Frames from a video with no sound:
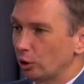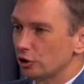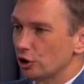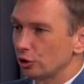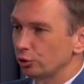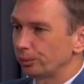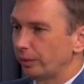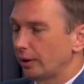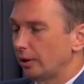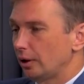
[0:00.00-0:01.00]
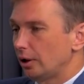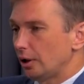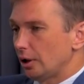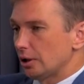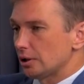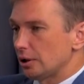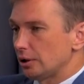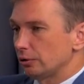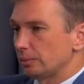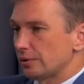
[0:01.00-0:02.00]
окончанию
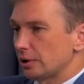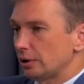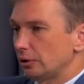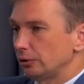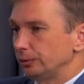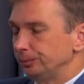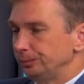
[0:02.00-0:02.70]
среднего профессионального